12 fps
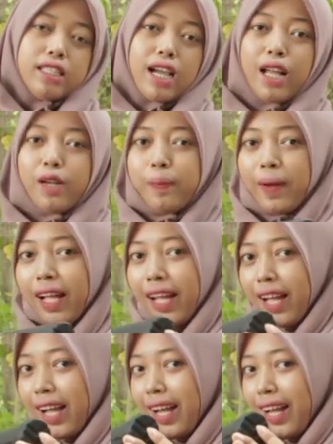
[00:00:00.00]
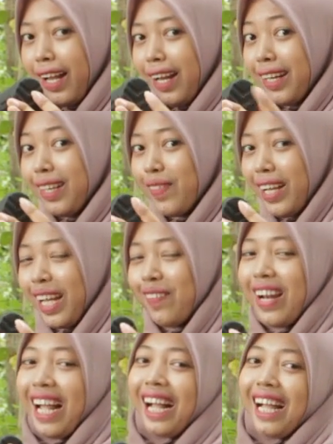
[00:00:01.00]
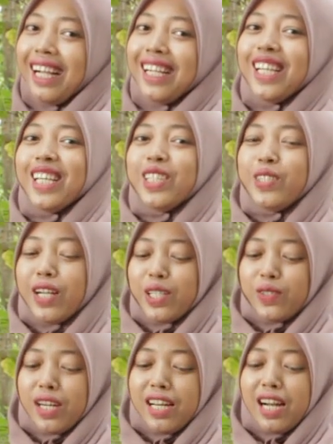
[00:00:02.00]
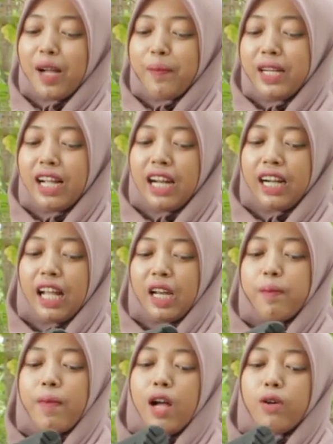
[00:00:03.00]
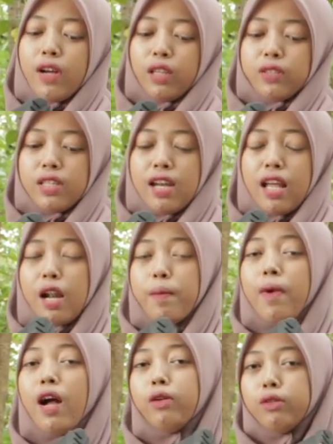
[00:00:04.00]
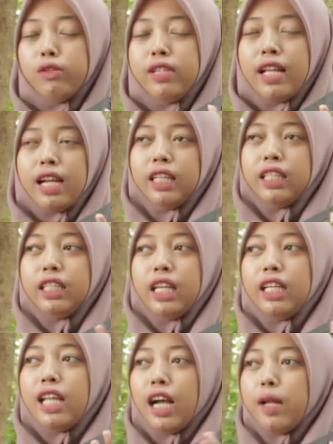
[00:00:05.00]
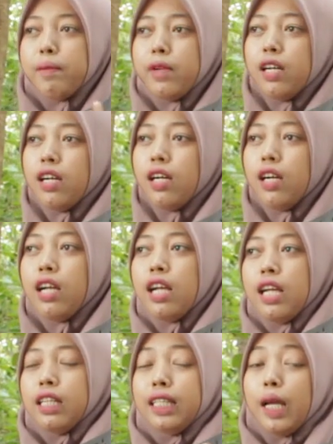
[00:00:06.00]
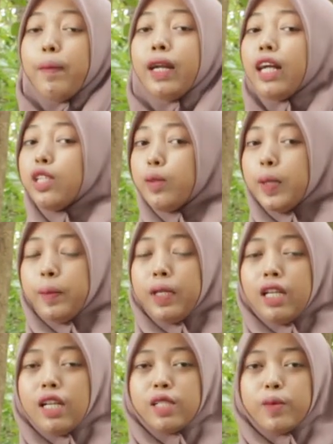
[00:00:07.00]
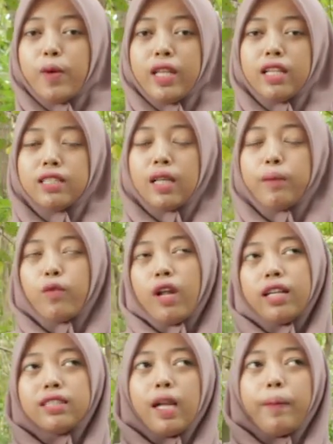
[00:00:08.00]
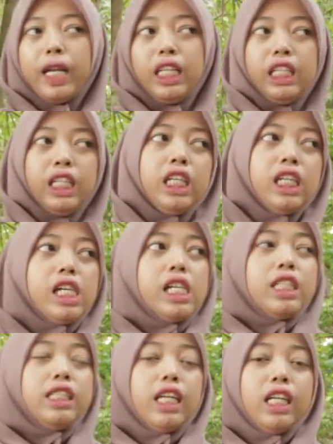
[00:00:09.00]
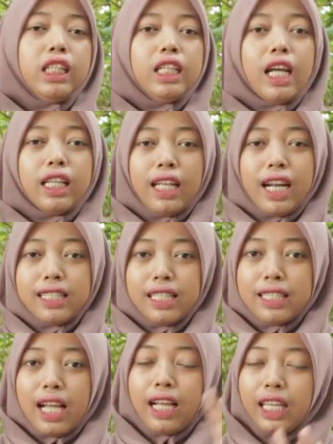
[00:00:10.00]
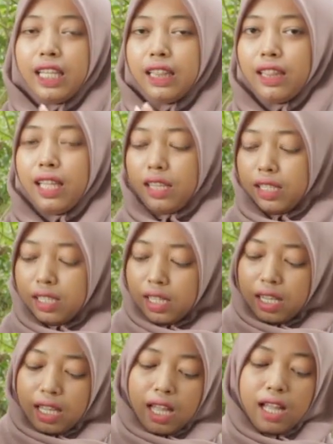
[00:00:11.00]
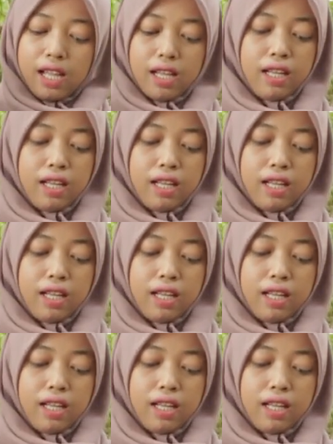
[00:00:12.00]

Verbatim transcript: jangan lupa di bagian belakang juga sudah dilengkapi dengan karet bahu atau sandaran bahu yang nantinya ini akan menyamankan sobat bediler semuanya saat menggunakan senapan ini jadi tidak terasa sakit nantinya ya